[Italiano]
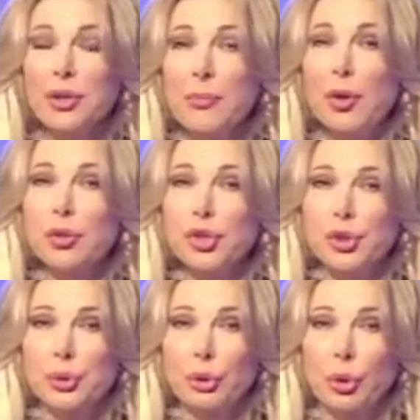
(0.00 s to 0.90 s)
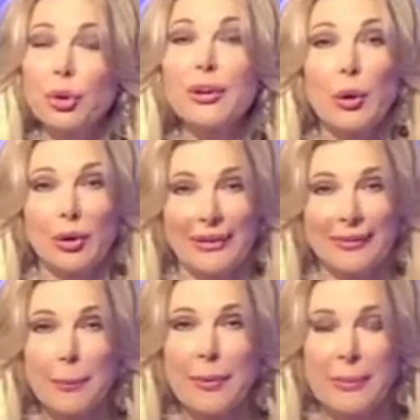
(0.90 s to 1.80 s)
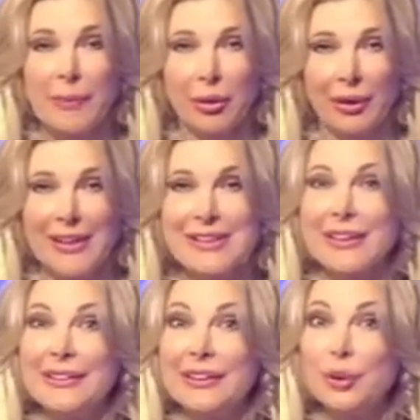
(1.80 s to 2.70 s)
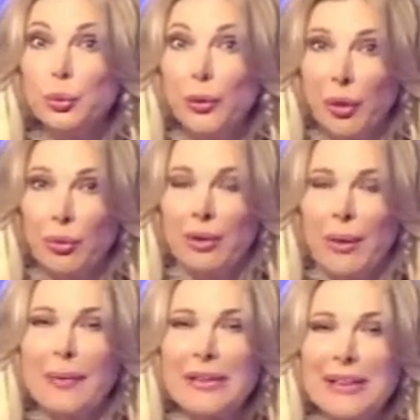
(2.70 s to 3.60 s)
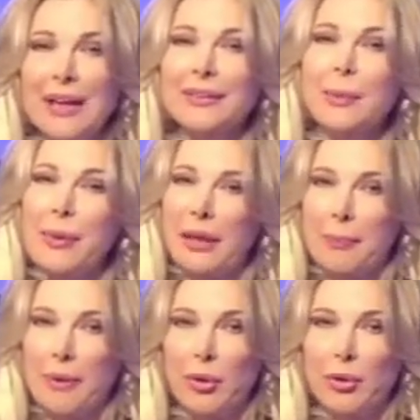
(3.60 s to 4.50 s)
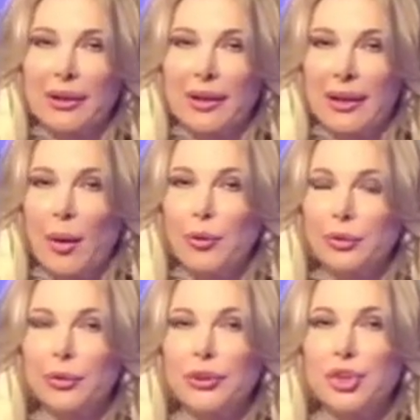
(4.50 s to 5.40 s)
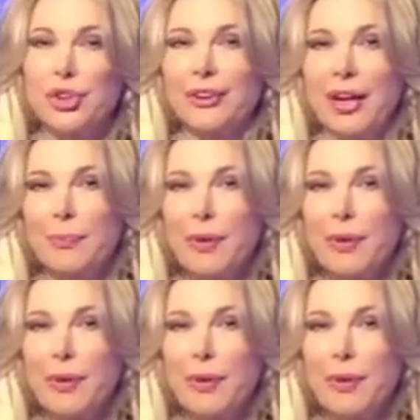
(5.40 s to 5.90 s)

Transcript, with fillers: ogni modo ci sono code con tempi di percorrenza di due ore pensate per percorrere la 14 tra il